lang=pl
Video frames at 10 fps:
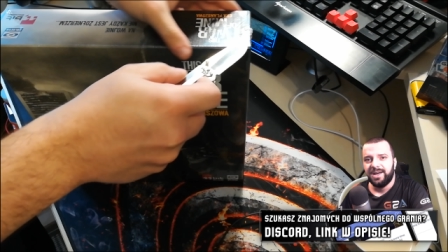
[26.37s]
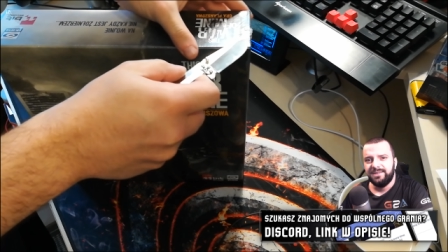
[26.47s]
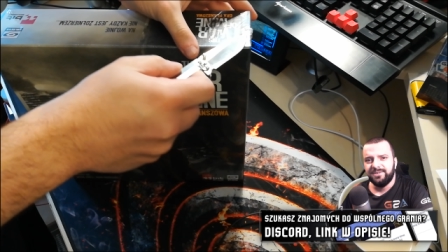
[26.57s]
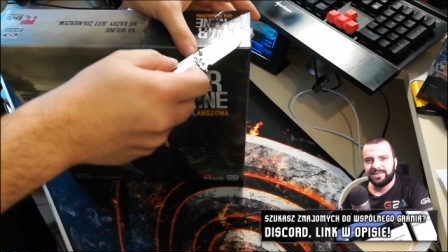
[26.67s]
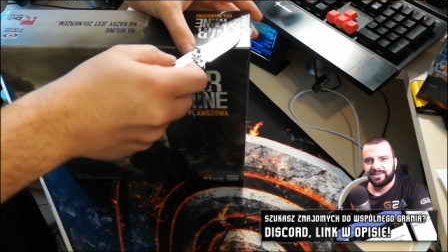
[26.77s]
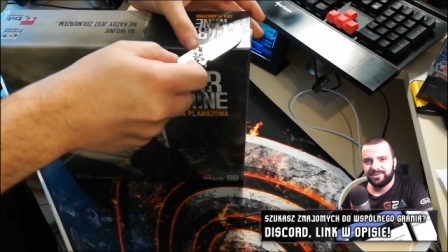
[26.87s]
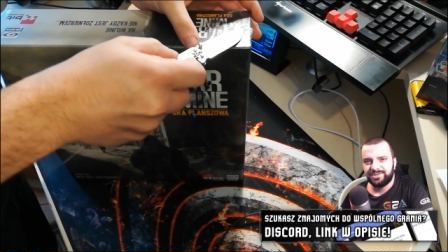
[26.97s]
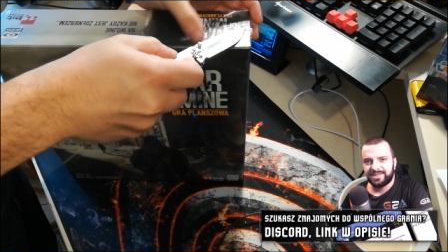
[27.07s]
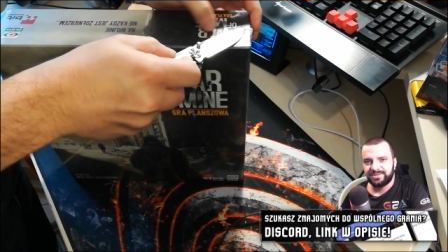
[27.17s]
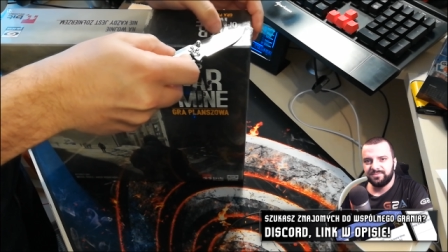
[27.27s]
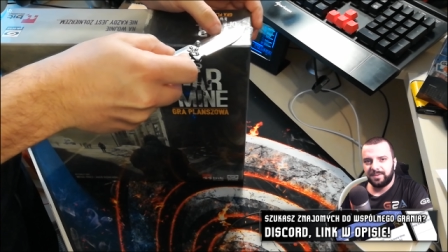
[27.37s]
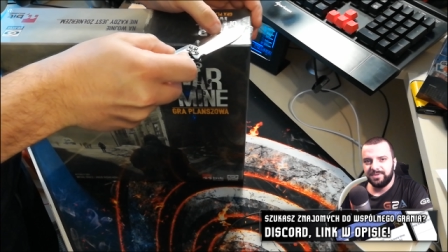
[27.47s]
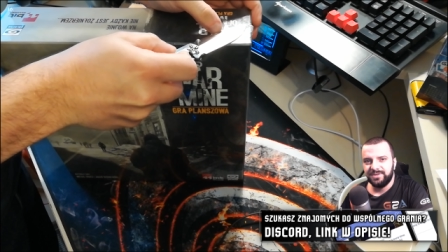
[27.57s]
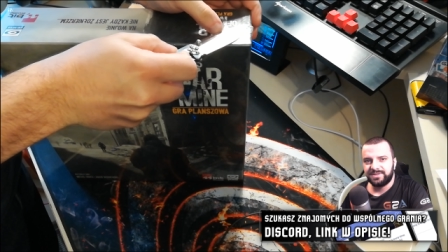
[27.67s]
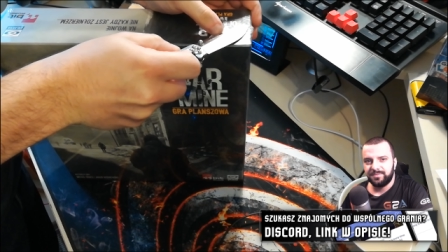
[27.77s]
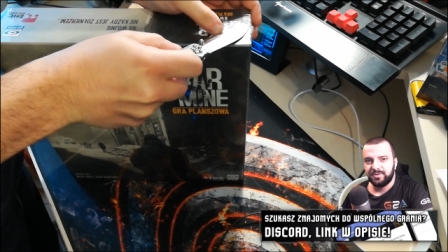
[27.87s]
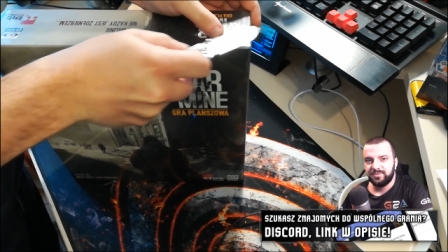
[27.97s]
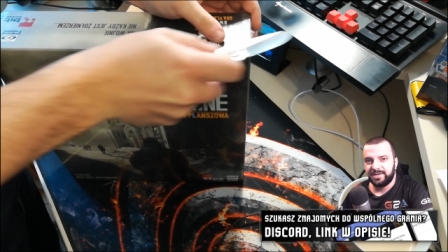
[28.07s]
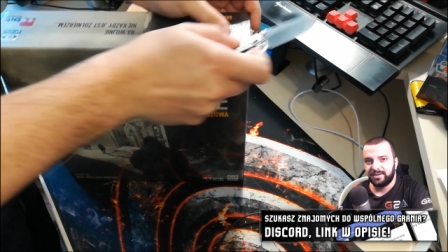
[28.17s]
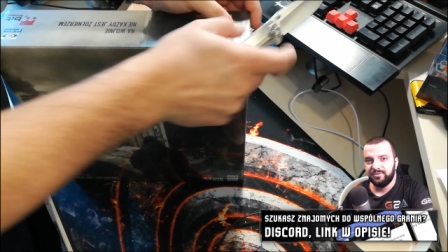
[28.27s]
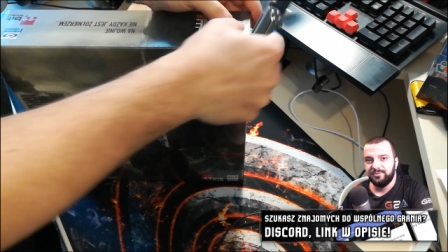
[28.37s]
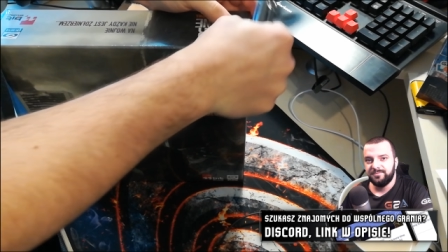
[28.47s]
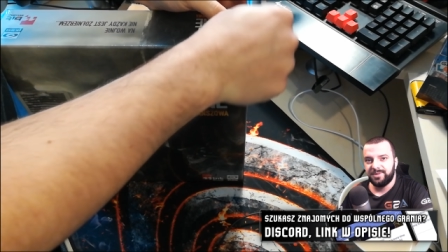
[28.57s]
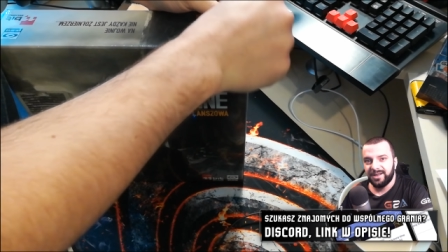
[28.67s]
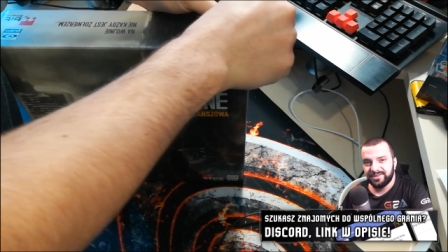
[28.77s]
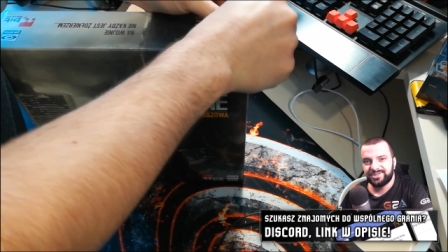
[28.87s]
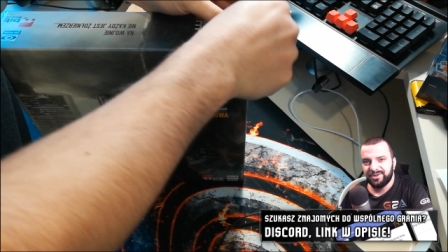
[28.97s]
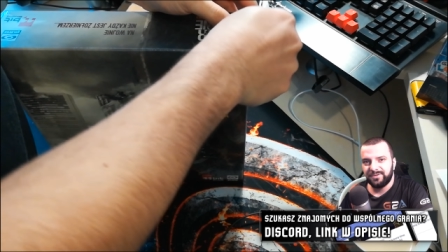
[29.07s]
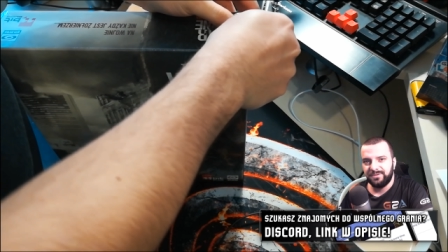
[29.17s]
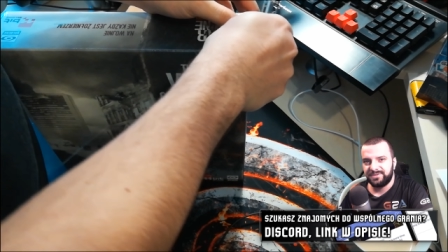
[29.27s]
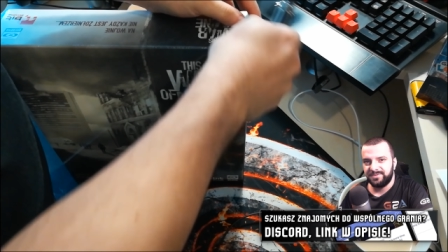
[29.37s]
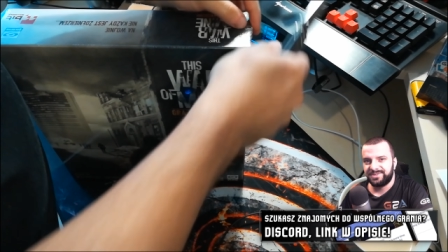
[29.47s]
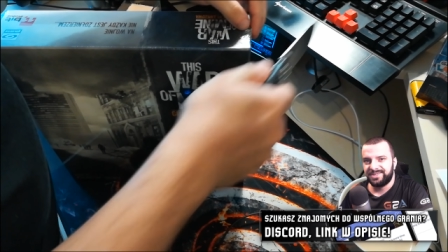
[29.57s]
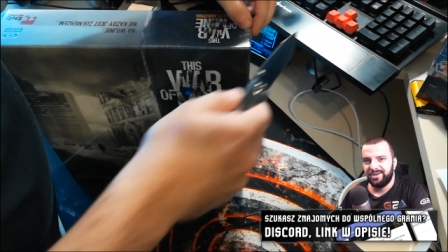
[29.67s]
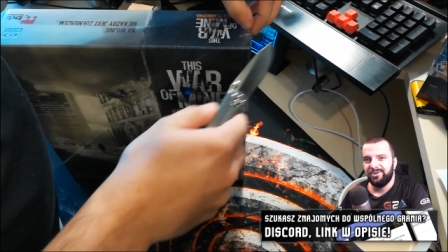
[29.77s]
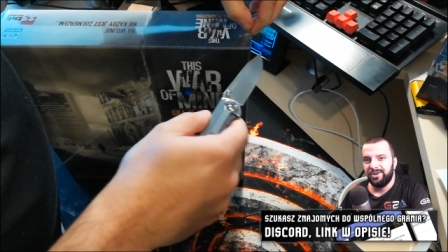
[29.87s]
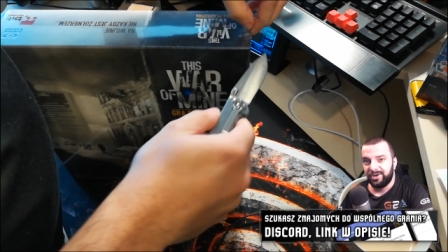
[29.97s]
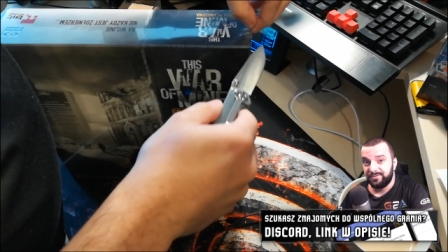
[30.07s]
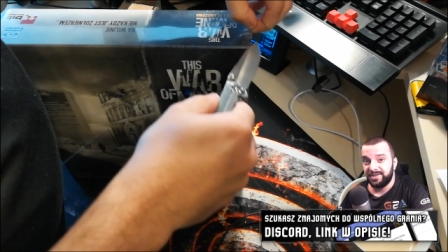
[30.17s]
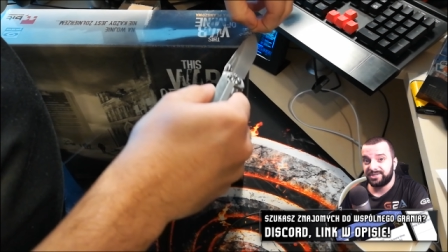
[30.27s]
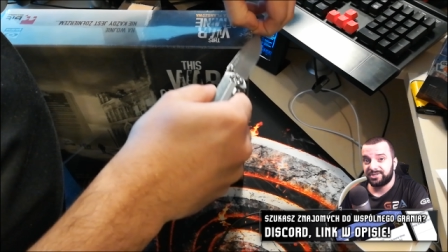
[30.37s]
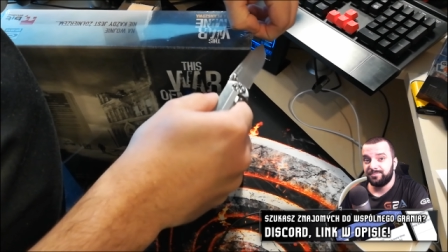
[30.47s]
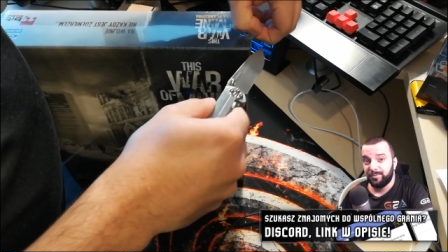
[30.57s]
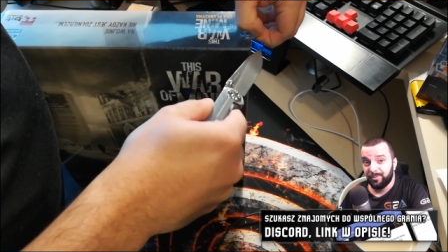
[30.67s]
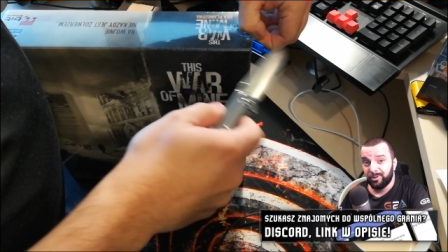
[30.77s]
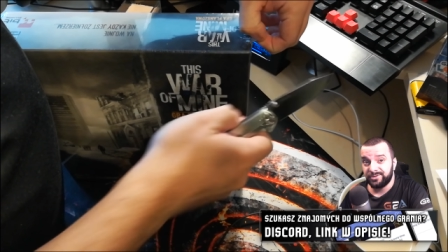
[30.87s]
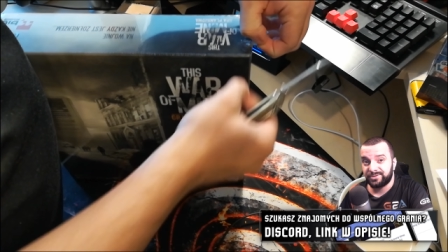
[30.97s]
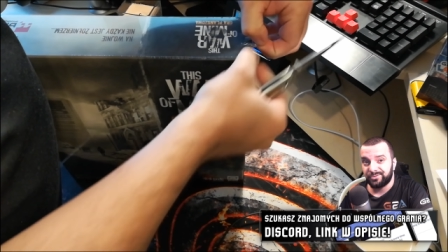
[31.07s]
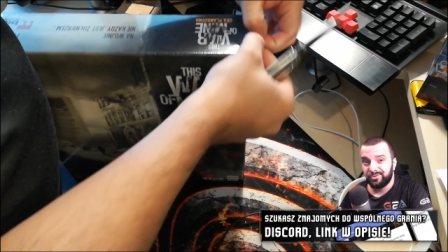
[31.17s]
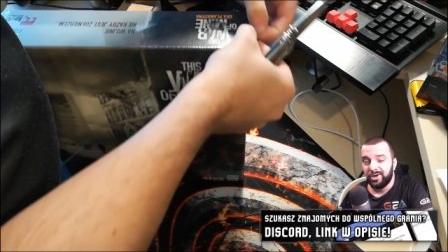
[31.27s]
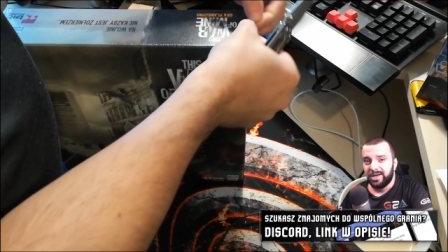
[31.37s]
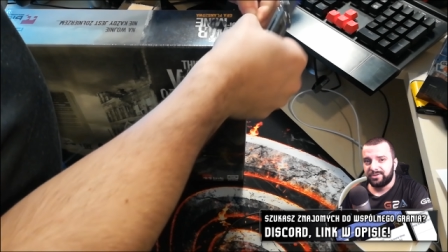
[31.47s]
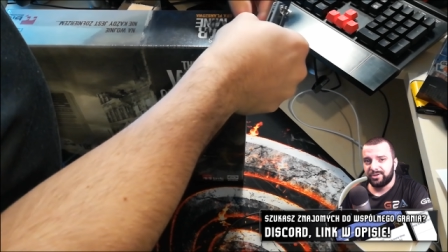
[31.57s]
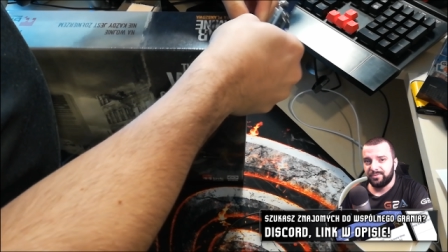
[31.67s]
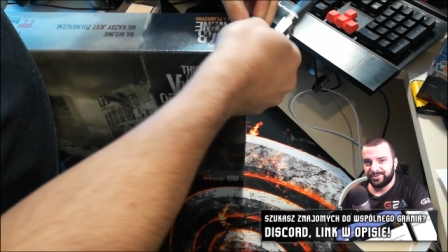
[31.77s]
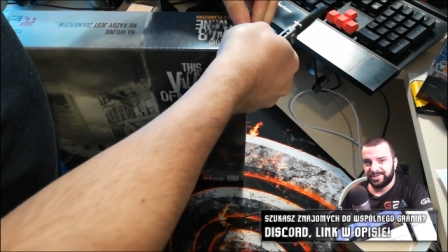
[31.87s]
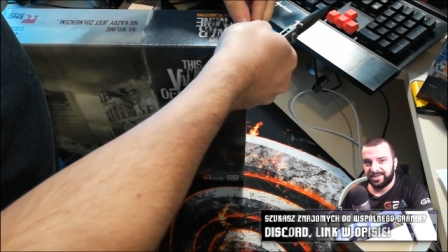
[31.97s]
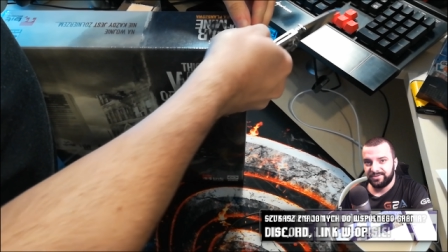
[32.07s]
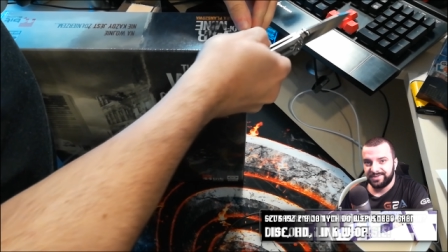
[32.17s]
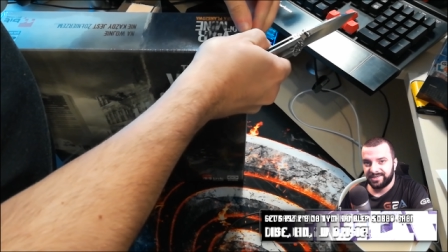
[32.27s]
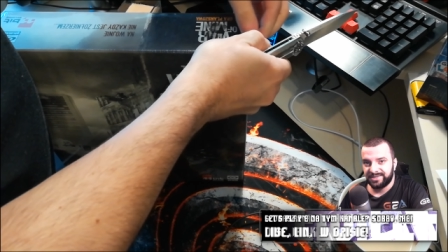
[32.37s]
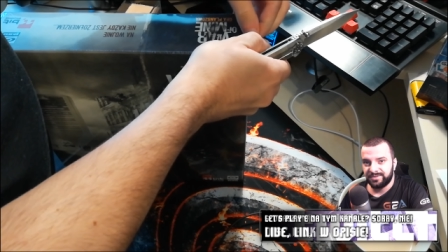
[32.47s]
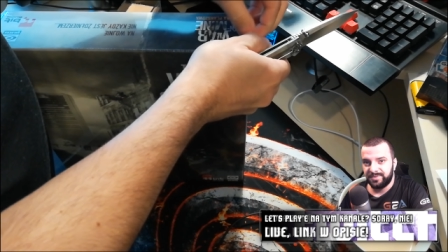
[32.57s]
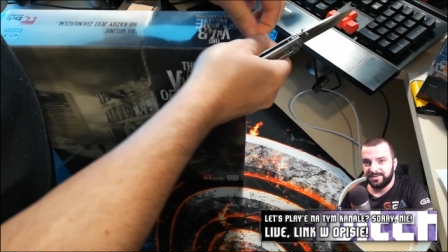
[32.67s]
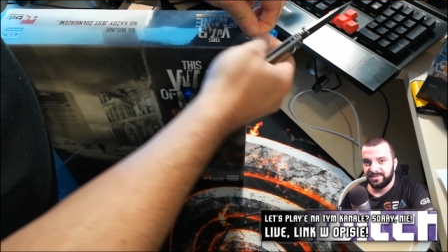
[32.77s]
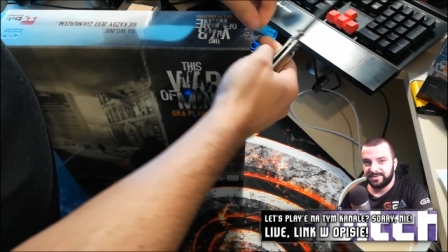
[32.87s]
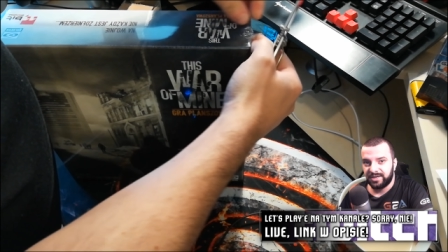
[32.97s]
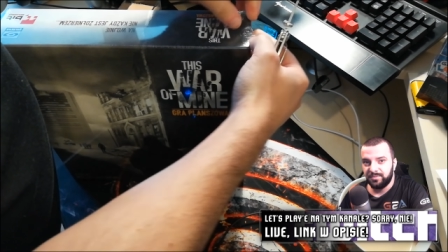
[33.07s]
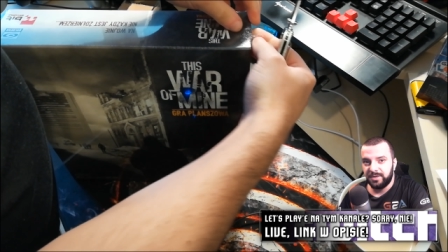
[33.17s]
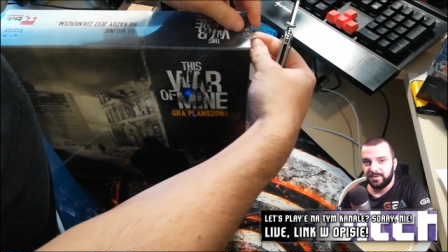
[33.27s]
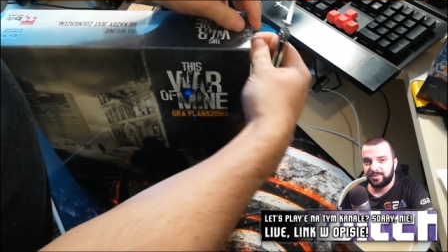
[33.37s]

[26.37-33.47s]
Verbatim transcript: No od jakiegoś czasu mamy dostępną grę planszową w tym stylu również również po polsku, którą można rozegrać sobie ze znajomymi.